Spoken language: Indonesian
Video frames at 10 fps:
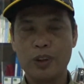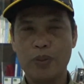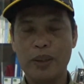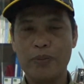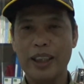
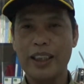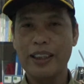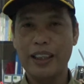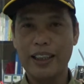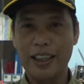supaya mereka
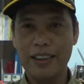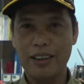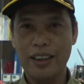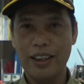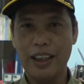sadar
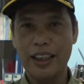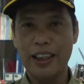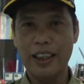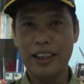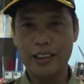
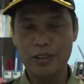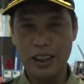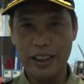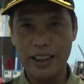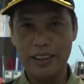adik-adik itu
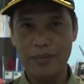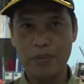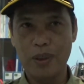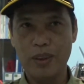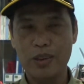sadar
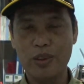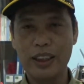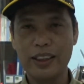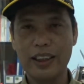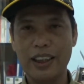bahwa tugas
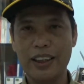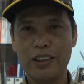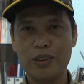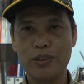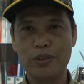kita
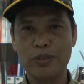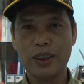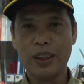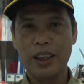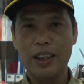itu
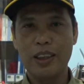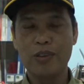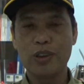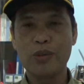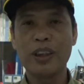
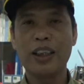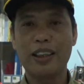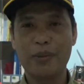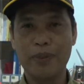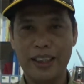dalam untuk
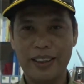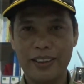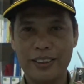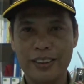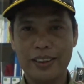menertibkan
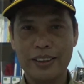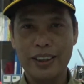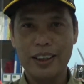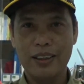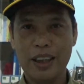hmm.
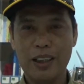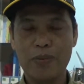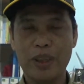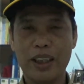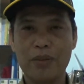jadi kalau
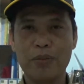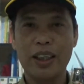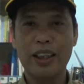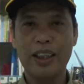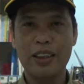mereka
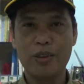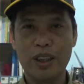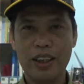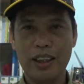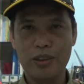melanggar
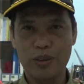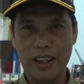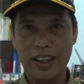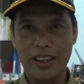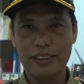
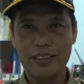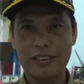aturan-aturan